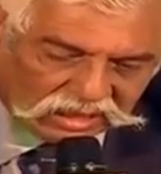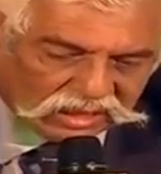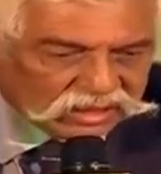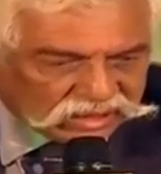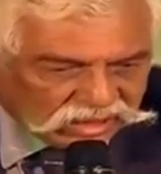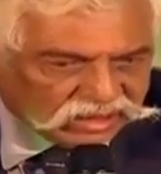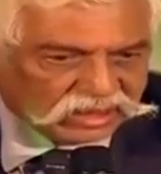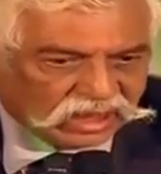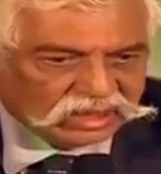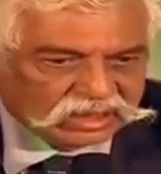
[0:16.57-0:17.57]
कि
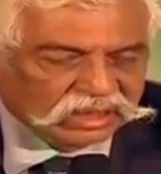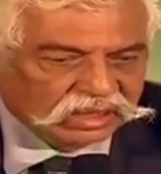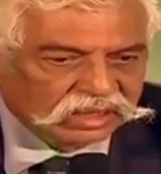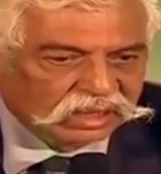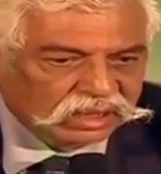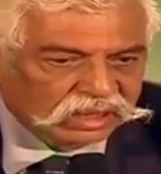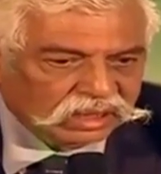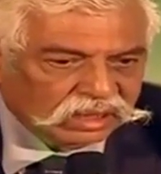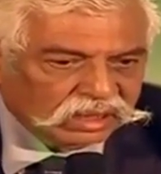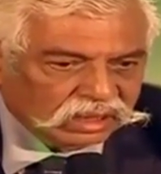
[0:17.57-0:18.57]
30 साल से
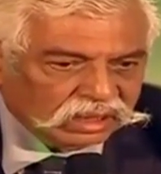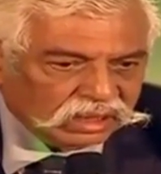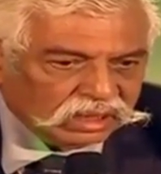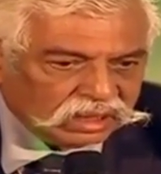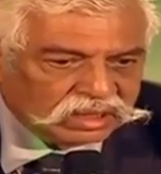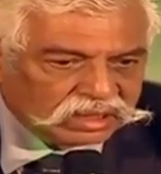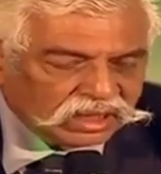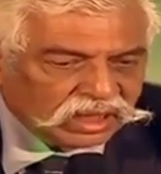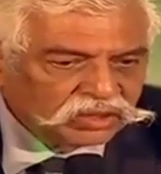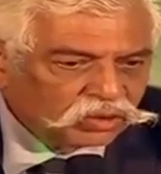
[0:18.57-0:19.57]
इस
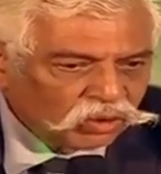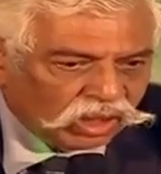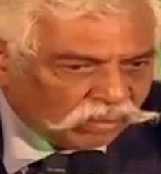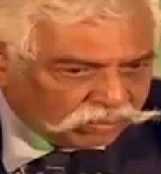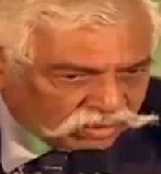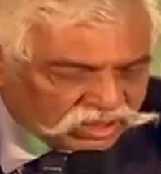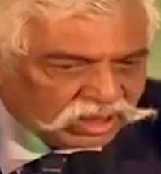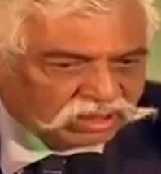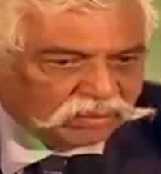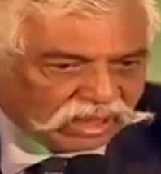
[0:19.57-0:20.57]
देश को
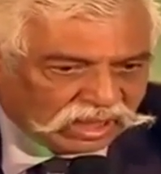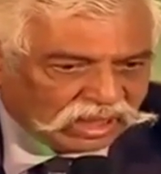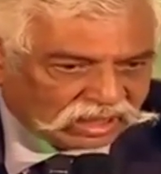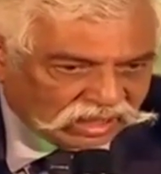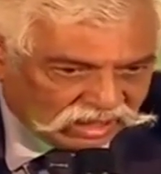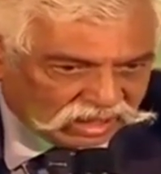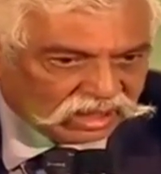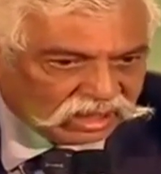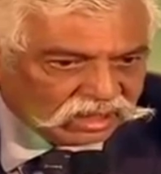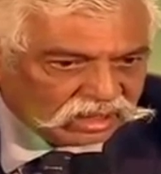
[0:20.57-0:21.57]
नपुंसक बनाया गया
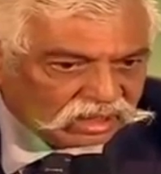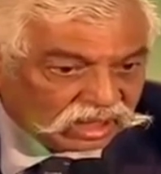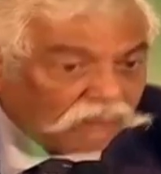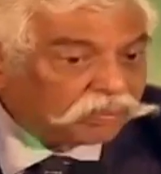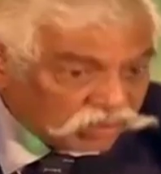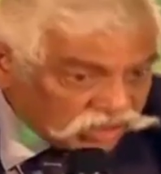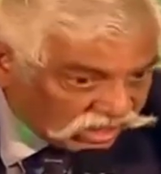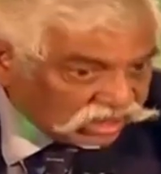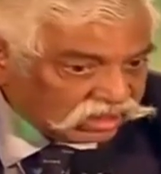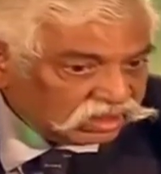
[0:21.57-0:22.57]
है
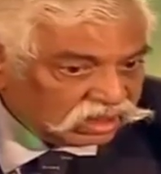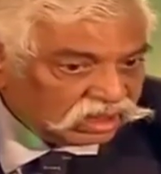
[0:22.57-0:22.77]
नपुंसक